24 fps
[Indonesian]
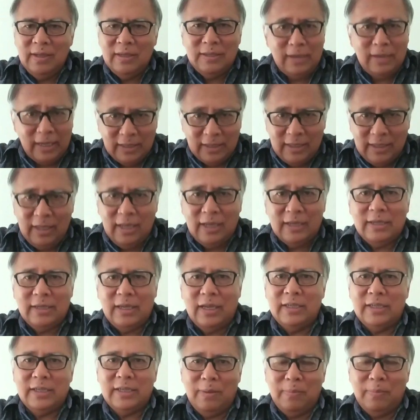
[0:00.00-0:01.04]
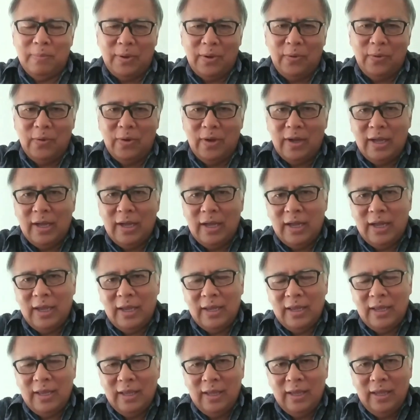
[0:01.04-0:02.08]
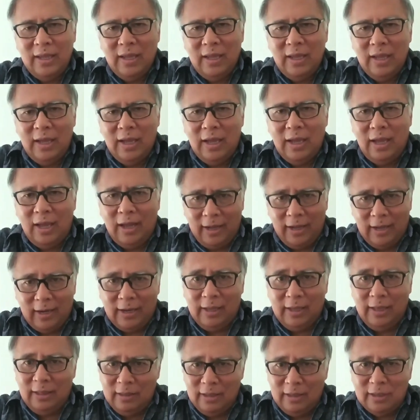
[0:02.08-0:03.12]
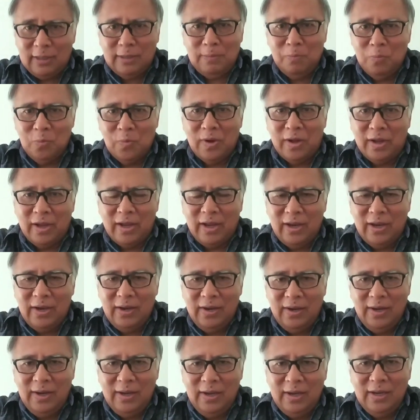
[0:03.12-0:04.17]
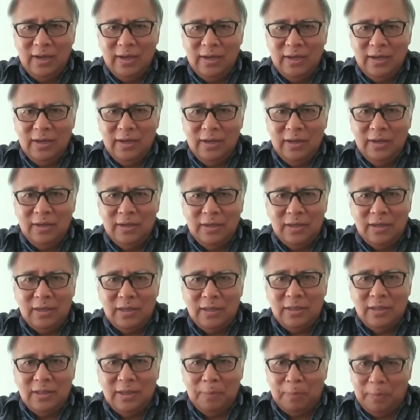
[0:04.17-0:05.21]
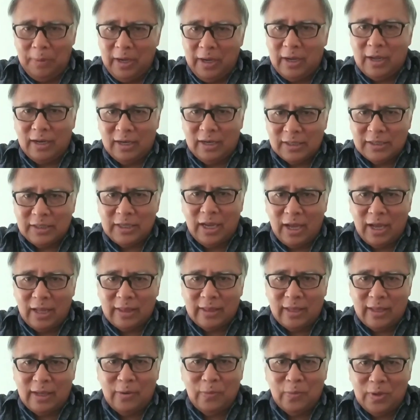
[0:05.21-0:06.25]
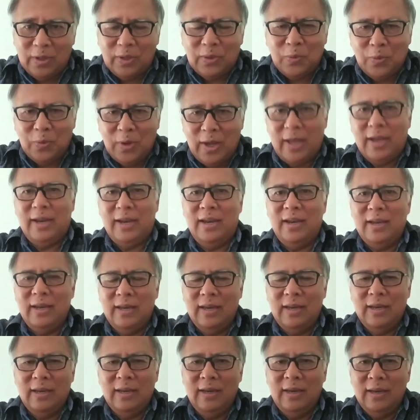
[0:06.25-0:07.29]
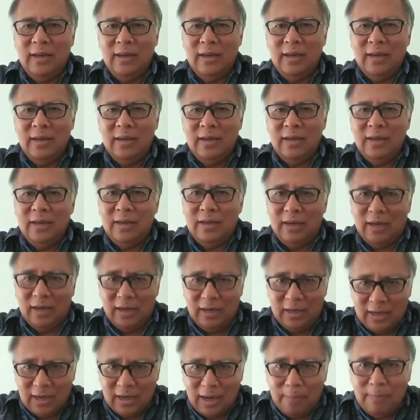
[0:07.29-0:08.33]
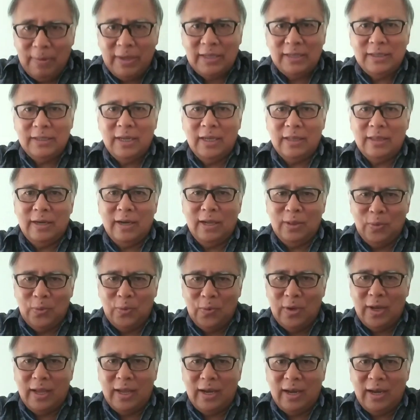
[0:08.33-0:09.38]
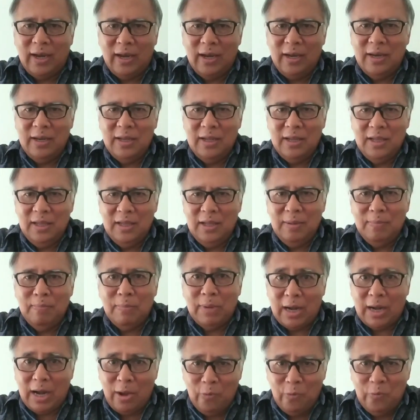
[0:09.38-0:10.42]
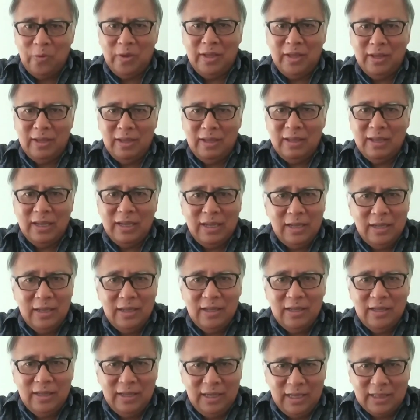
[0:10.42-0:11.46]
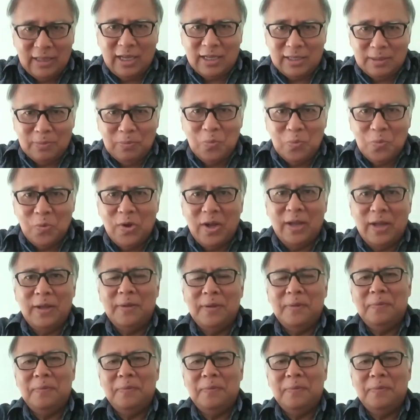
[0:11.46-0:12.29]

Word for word: Senantiasa saya berdoa agar kita semua diberikan kesehatan oleh Tuhan dan damai sejahtera Tuhan menaungi kita semua.